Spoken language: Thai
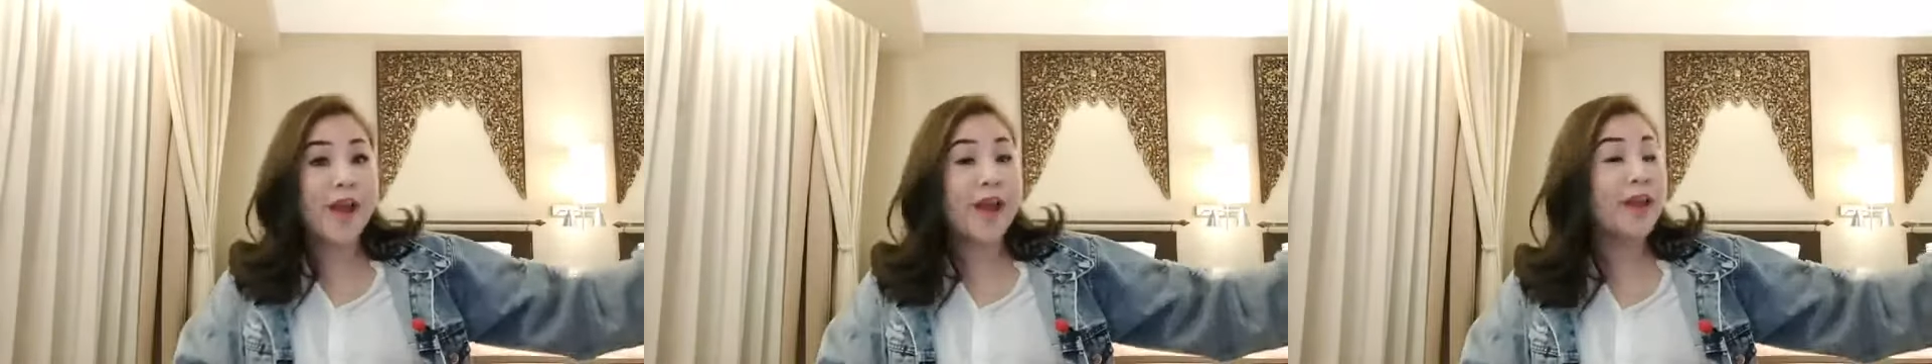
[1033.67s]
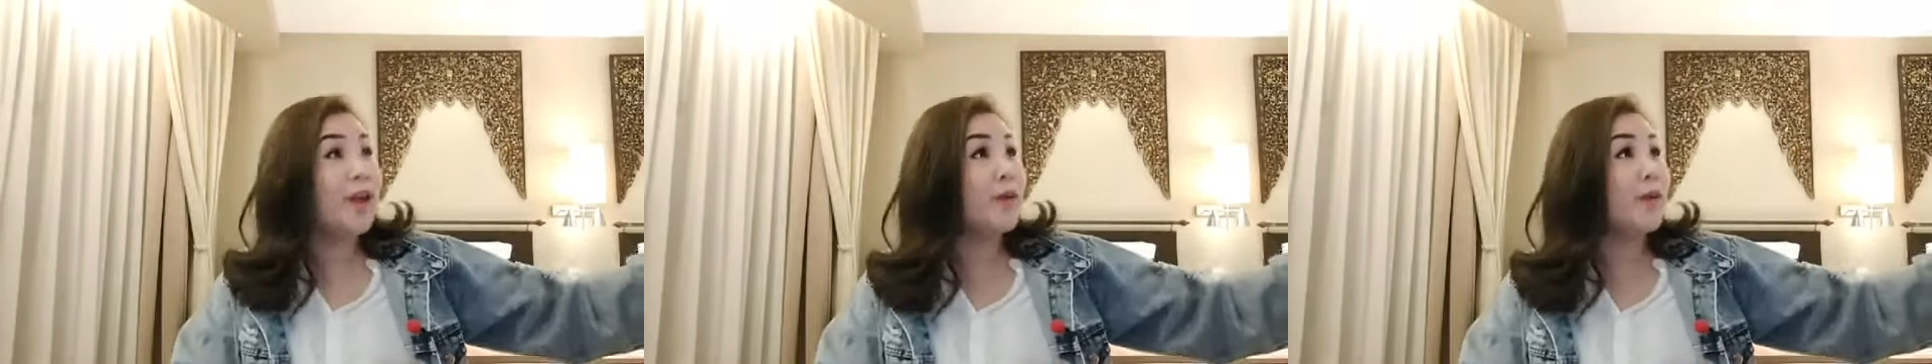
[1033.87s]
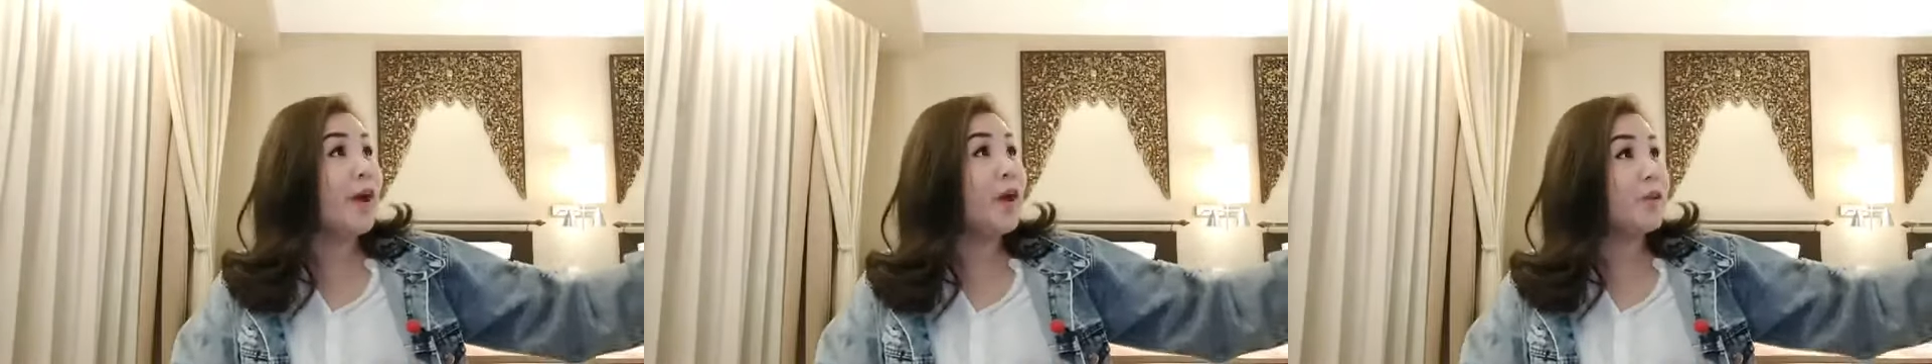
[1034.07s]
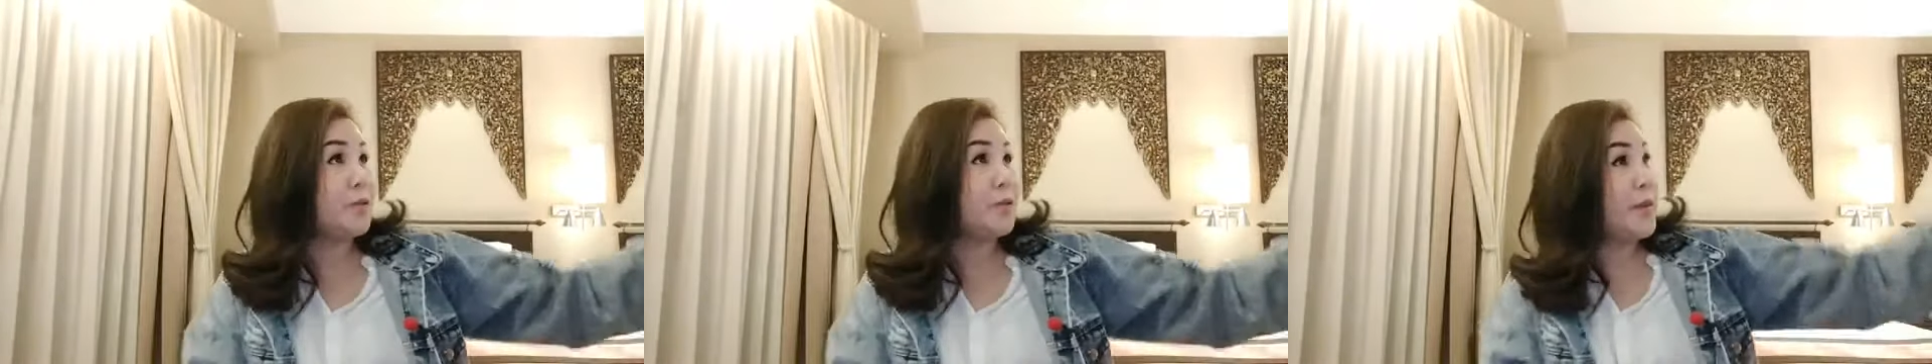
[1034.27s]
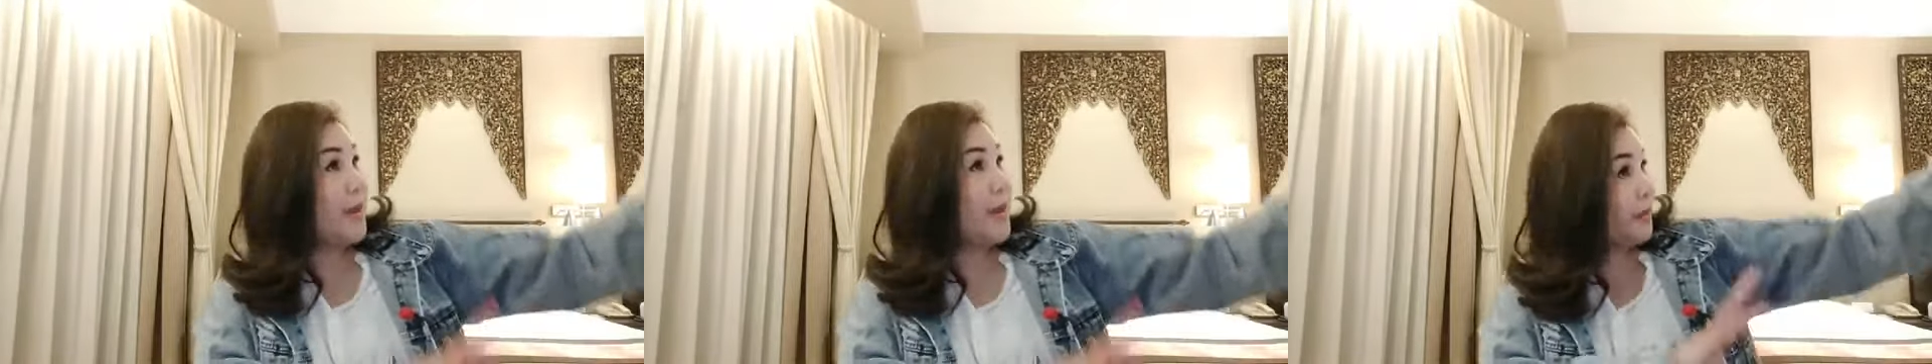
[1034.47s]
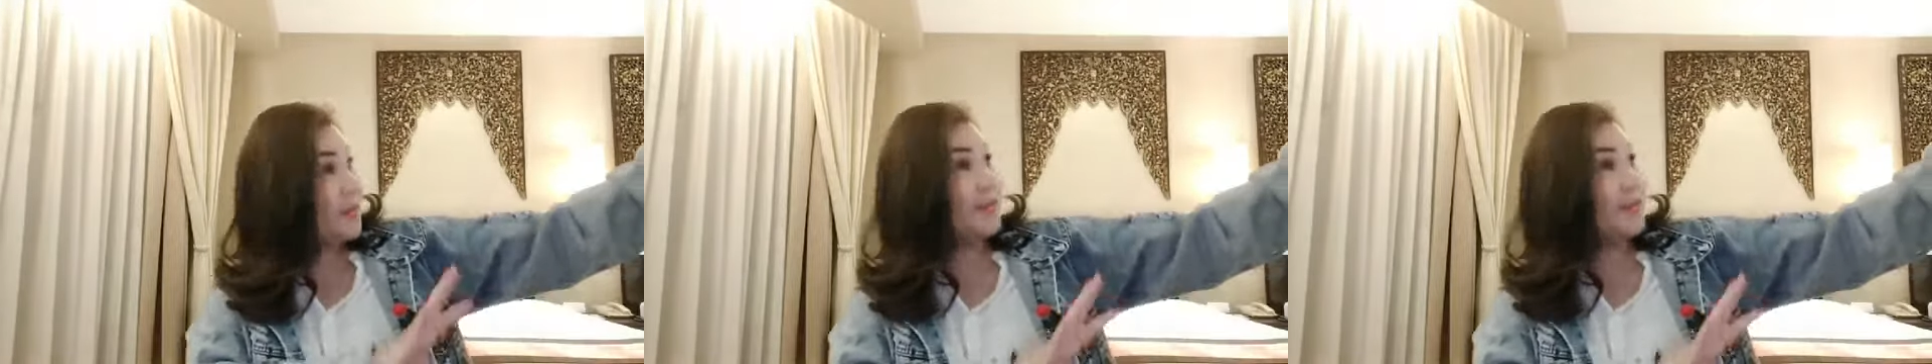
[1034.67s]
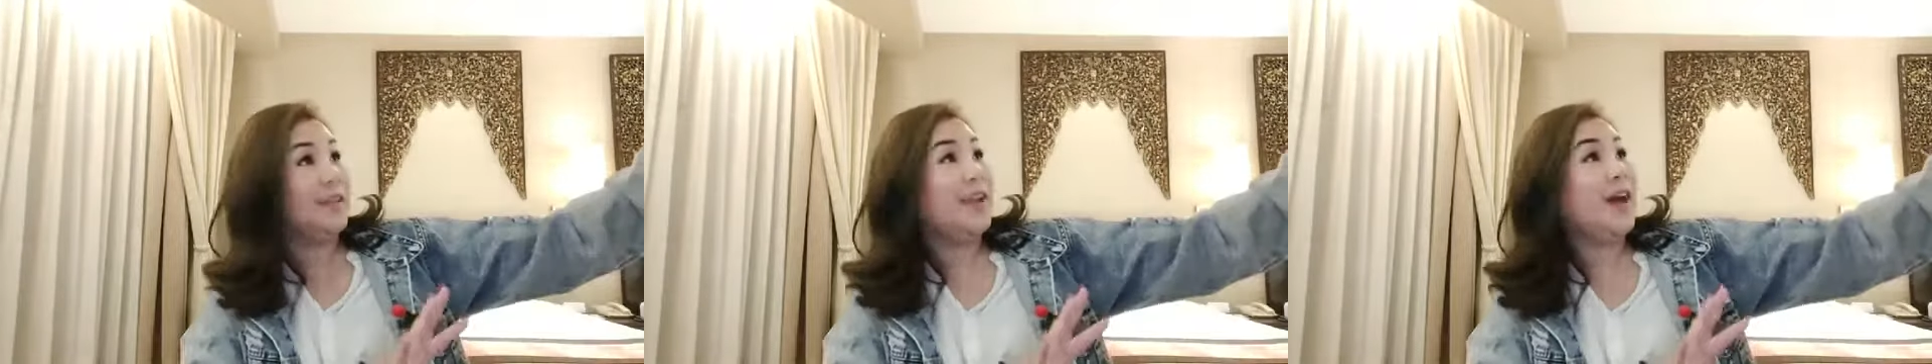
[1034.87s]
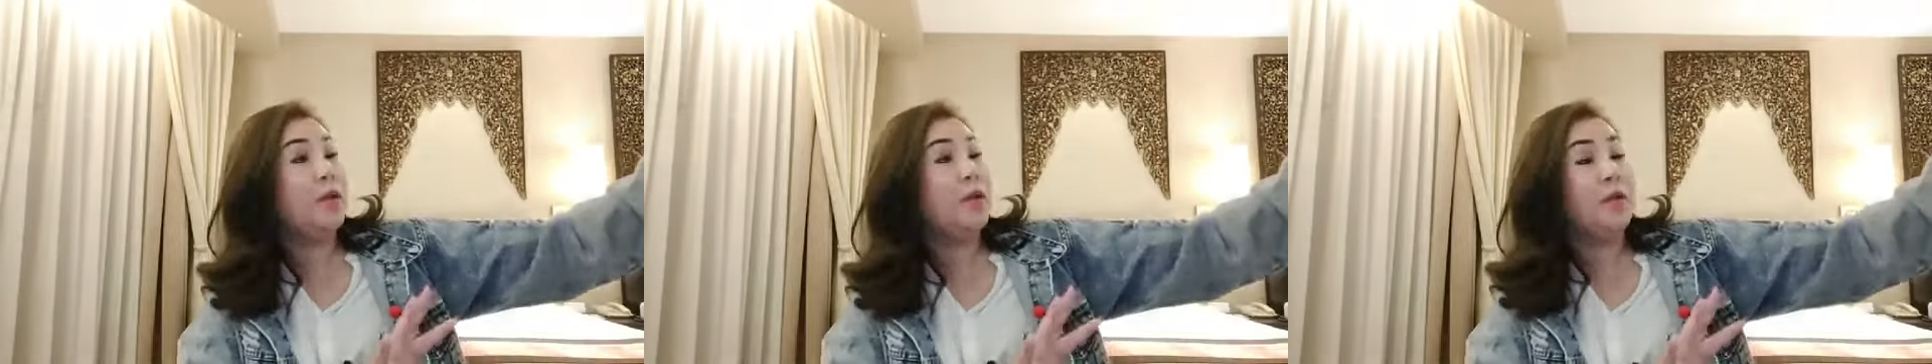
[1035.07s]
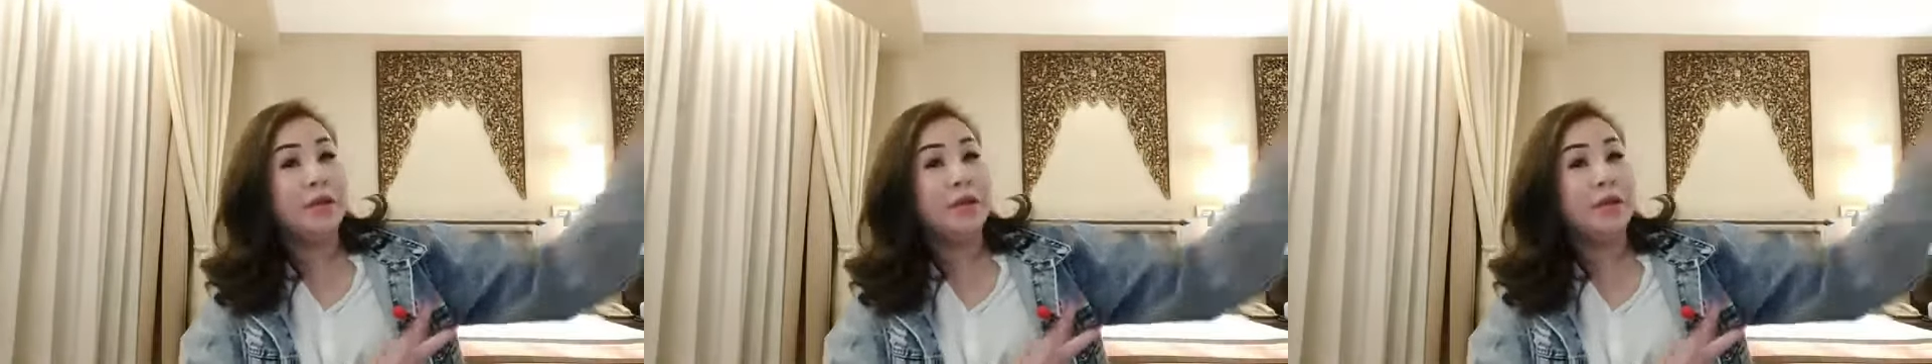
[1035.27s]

ฟังเรานะเขาจะไม่นับถือเรา